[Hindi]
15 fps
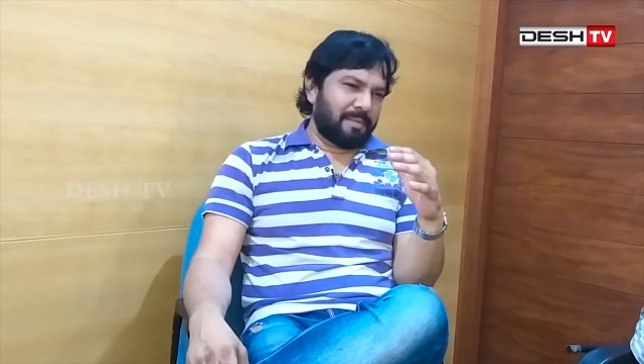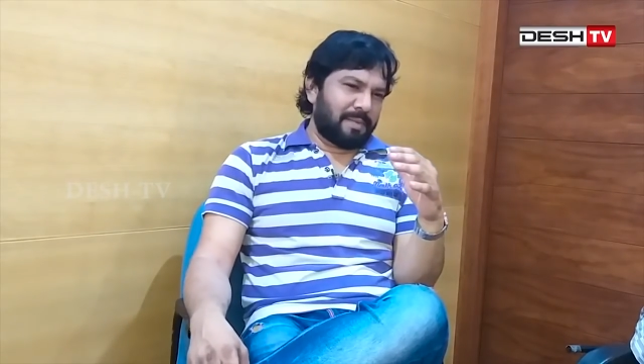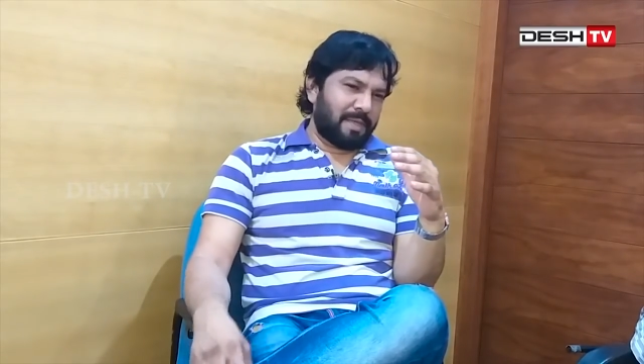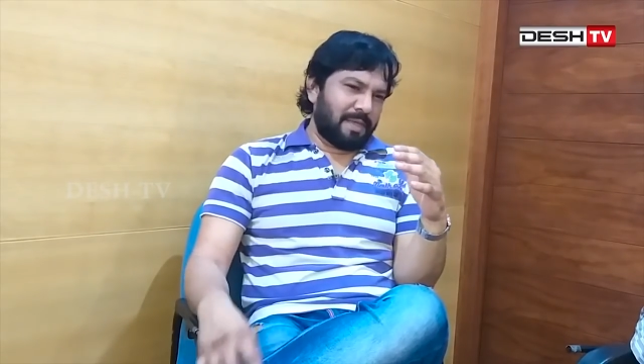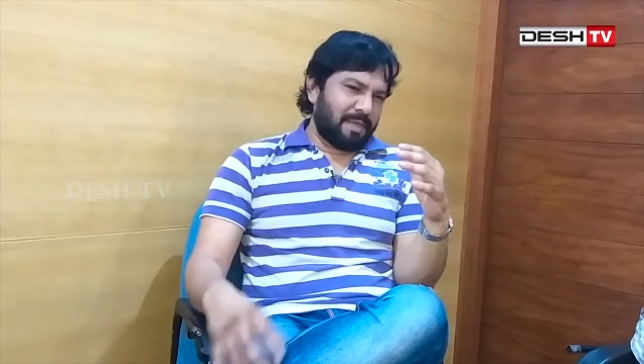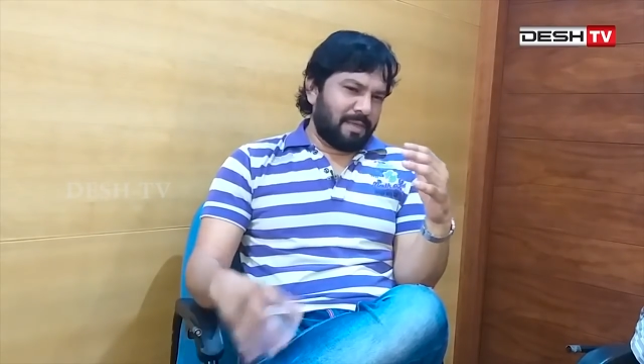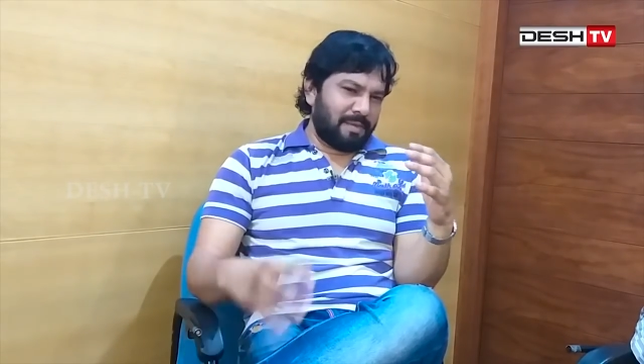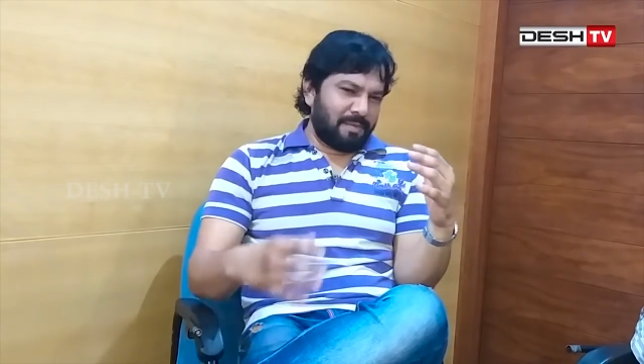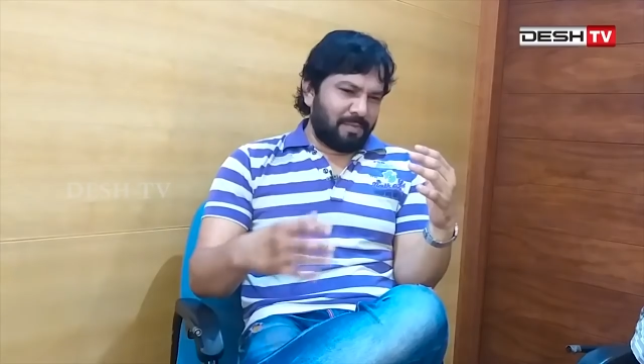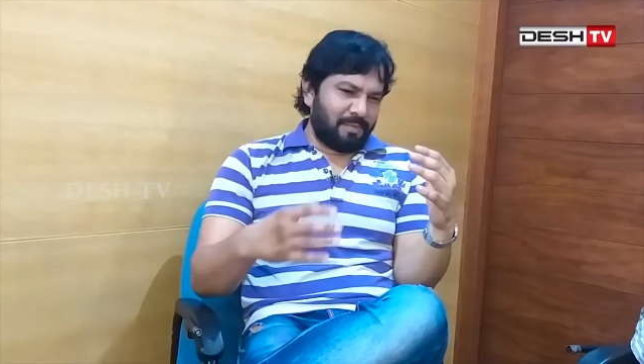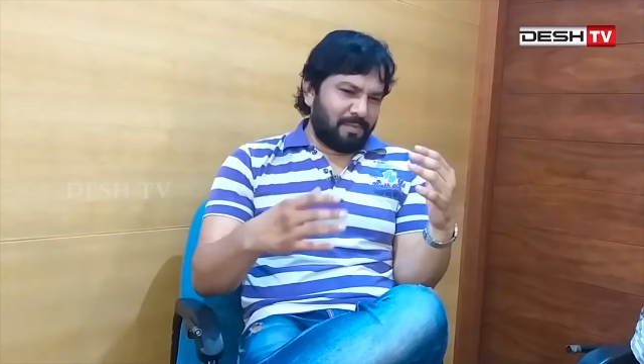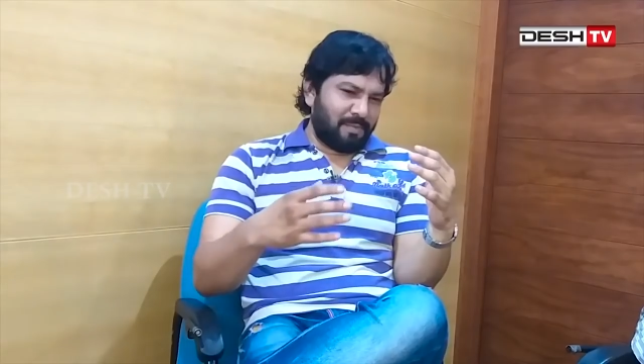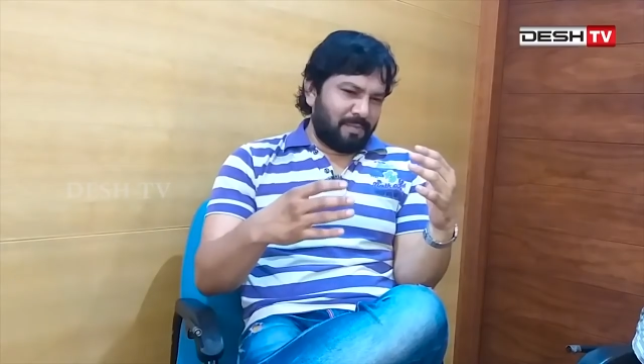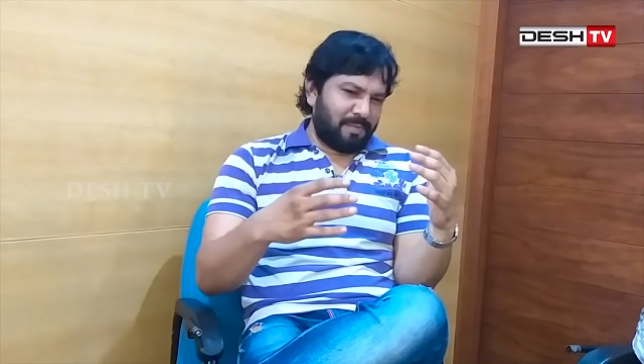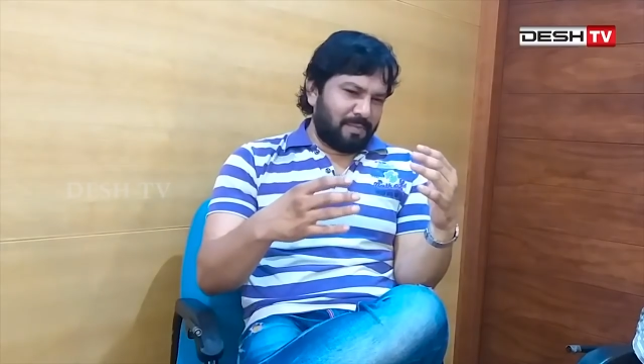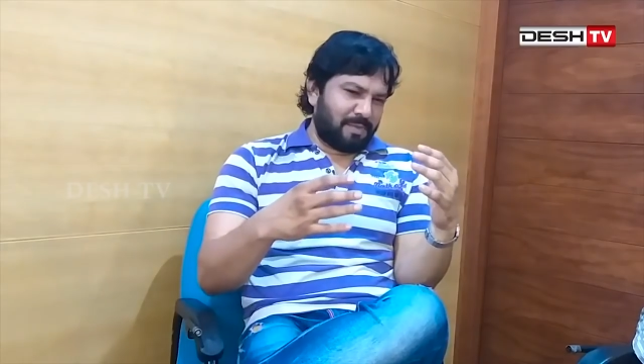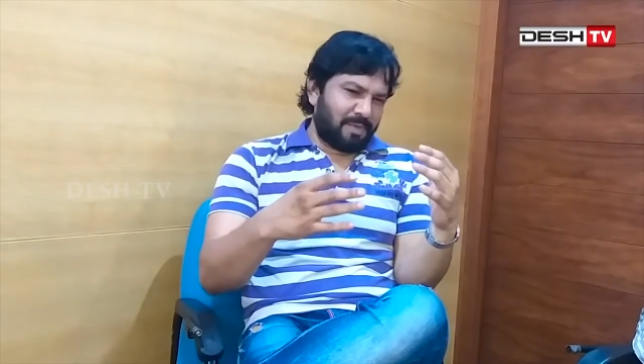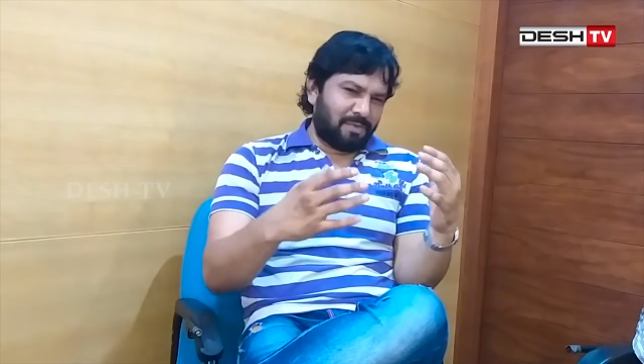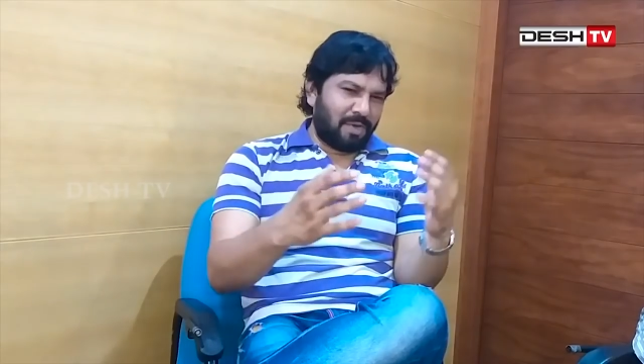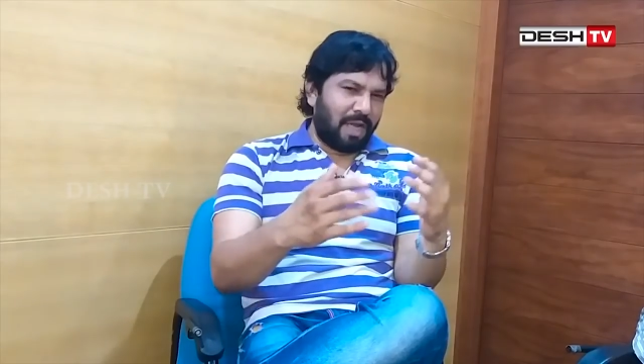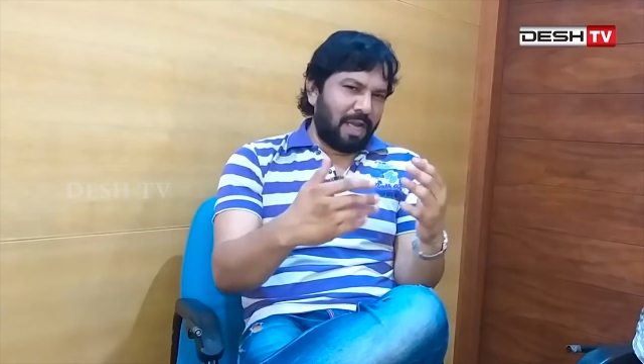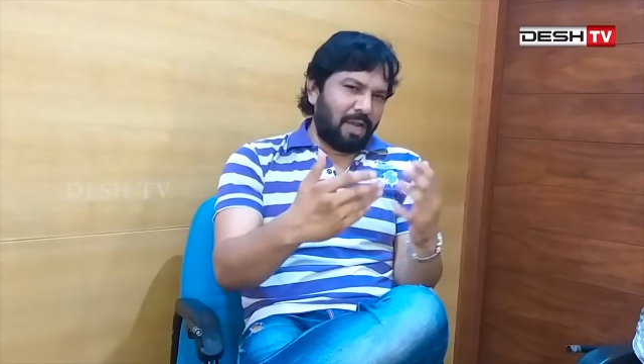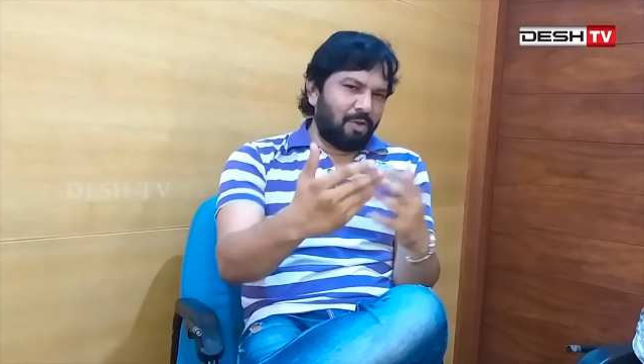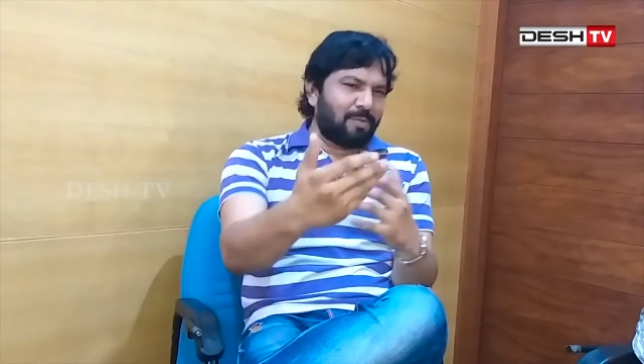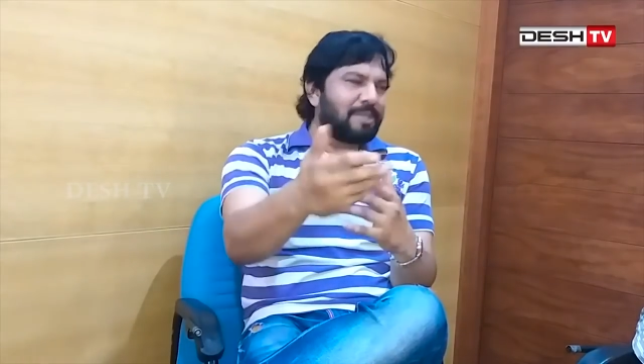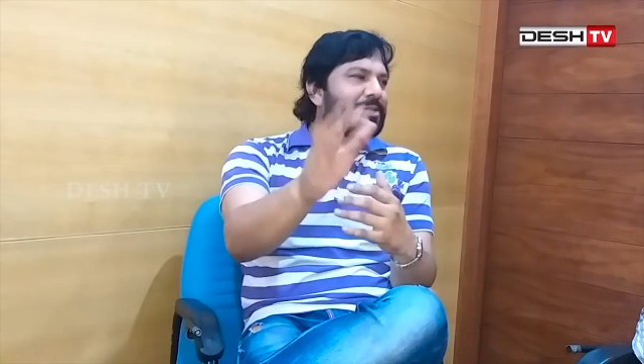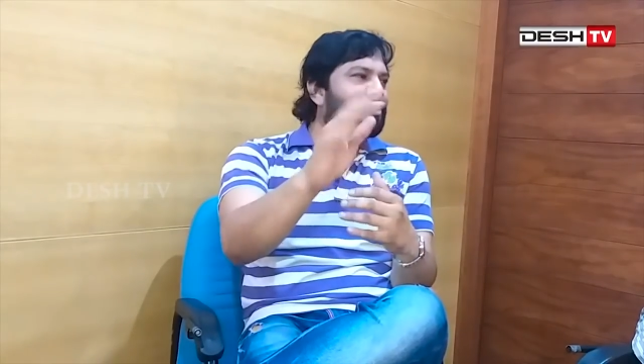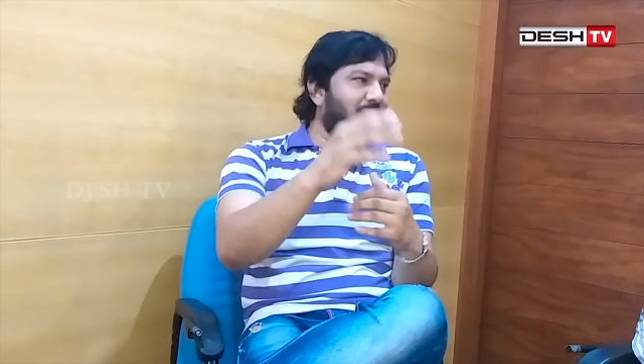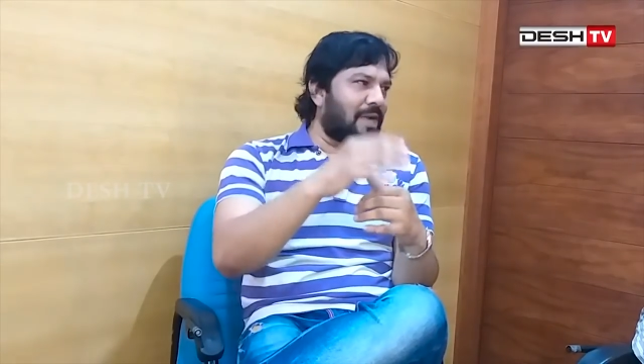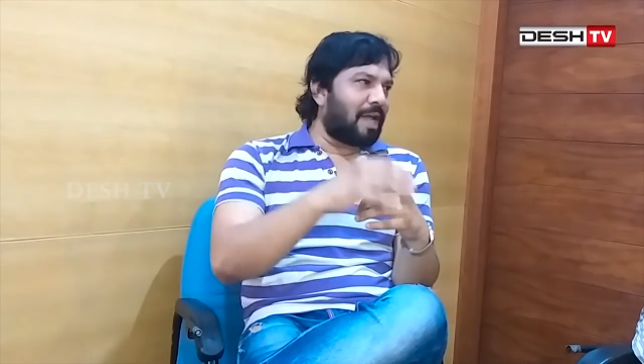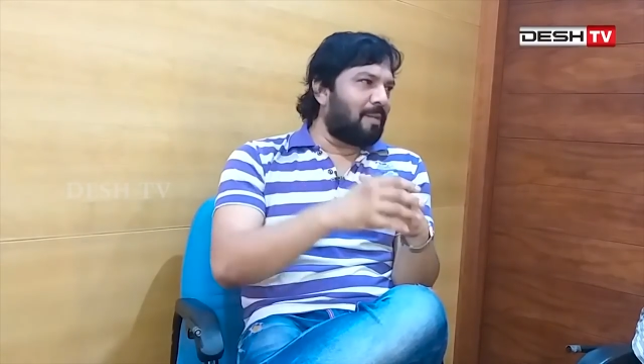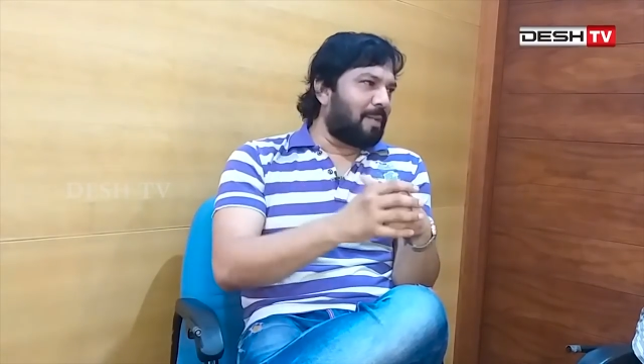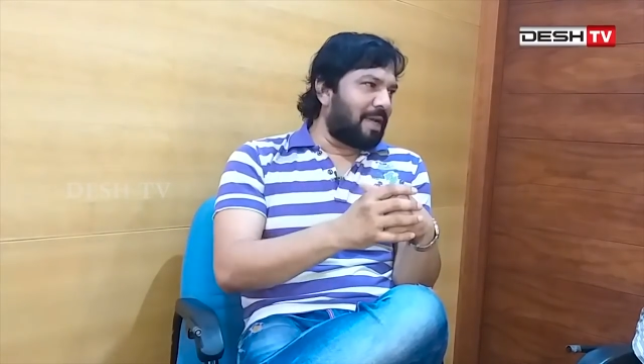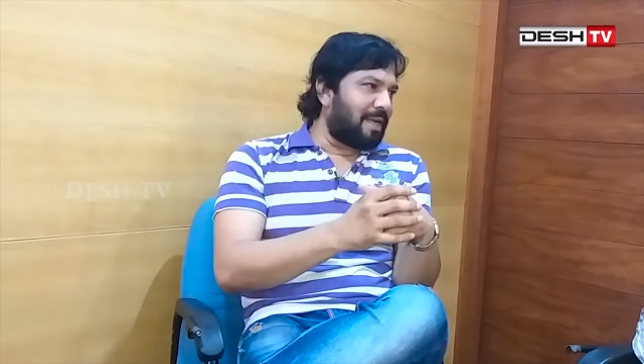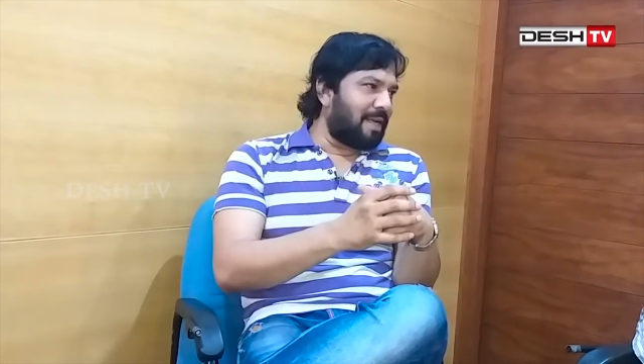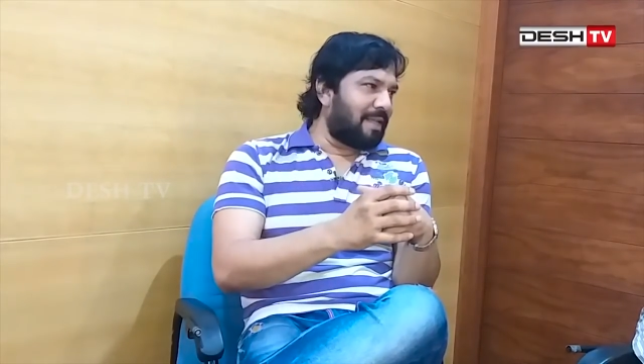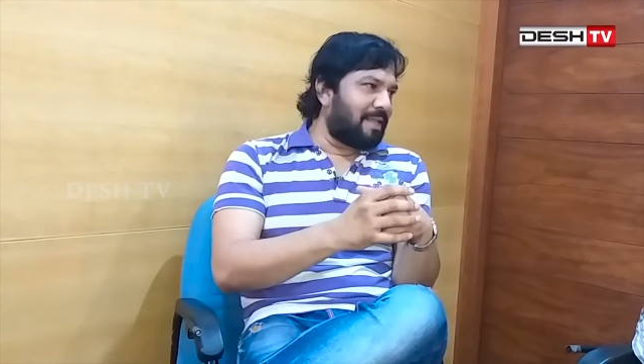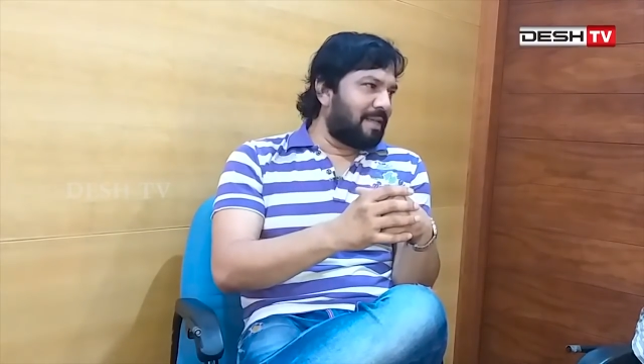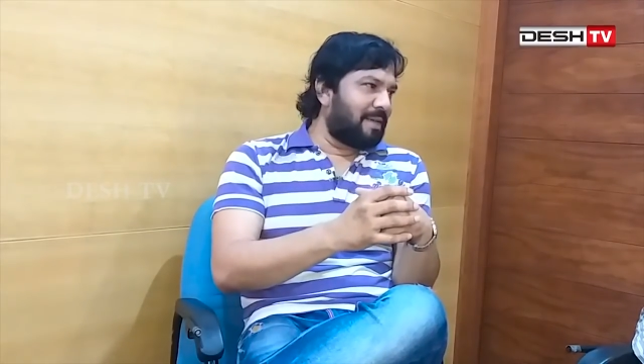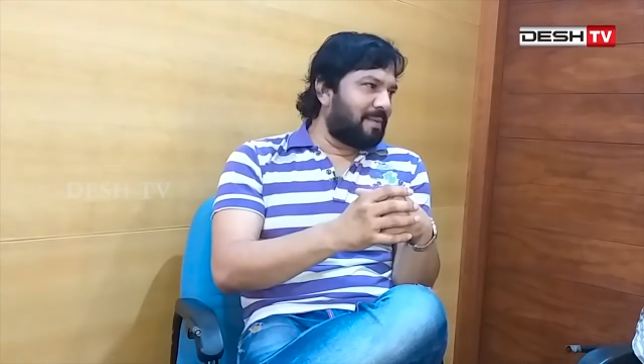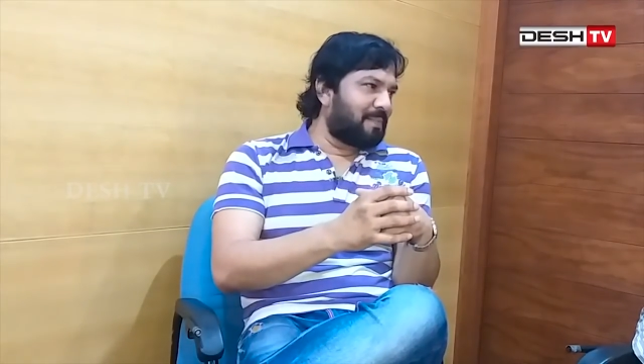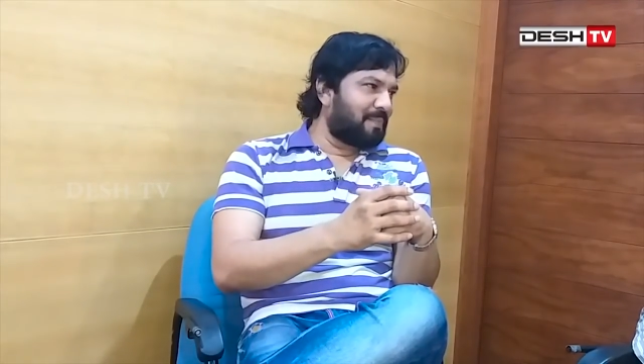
के ससुराल ला हमन ससुराल मान लेते